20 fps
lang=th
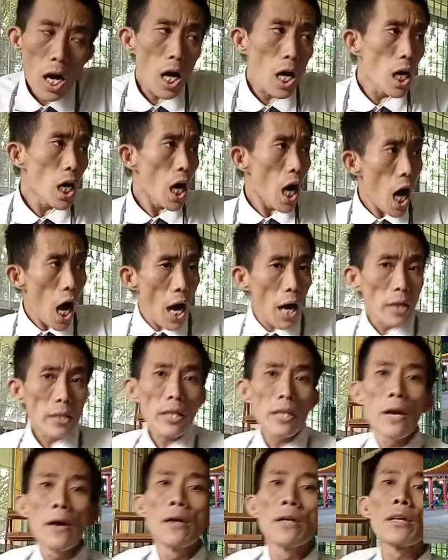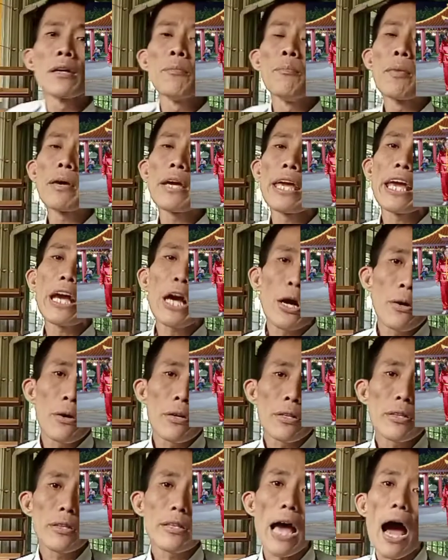เอ่อเมื่อกี้
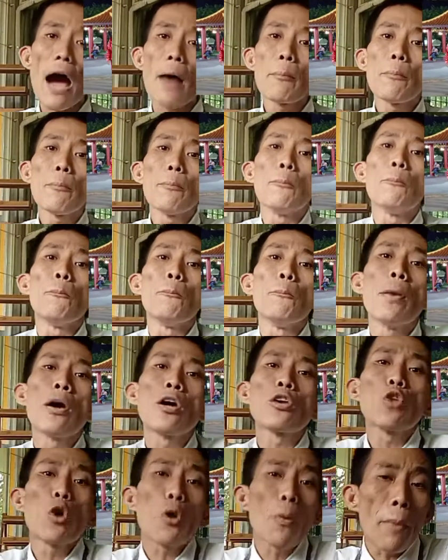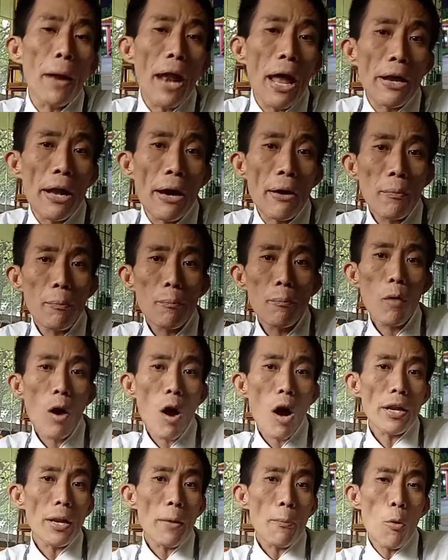จากเบื้องต้นไปแล้วนะ
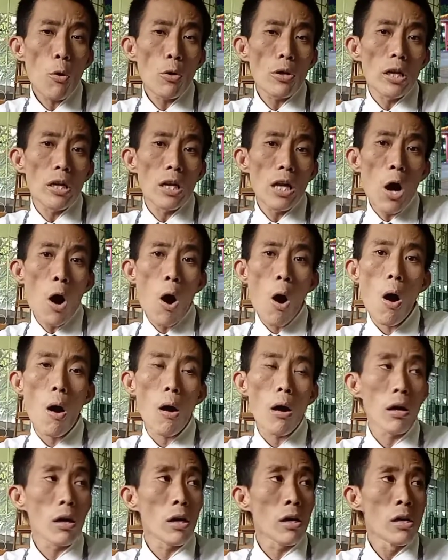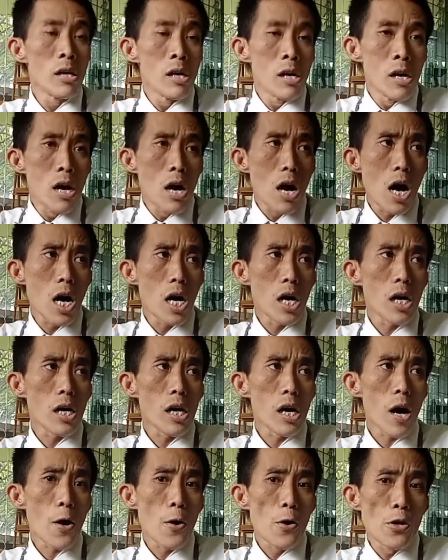ก็ได้พูดถึงเรื่องของเอ่
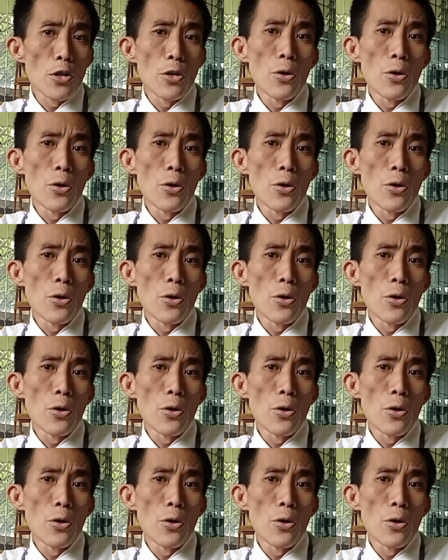อ